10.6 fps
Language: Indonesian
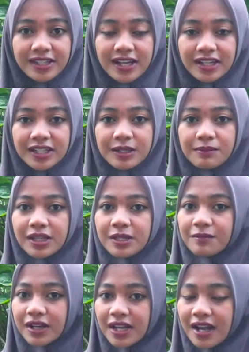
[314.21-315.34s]
yakni bagi
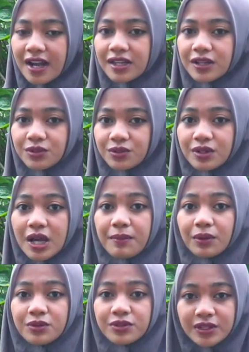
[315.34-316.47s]
mereka yang sudah
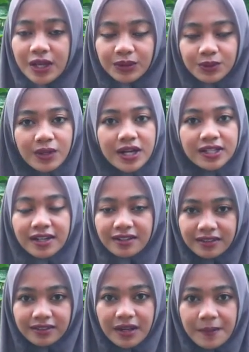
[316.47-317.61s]
berusia tua dan
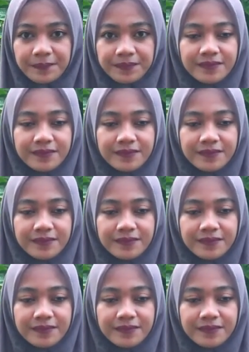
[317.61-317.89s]
rentah.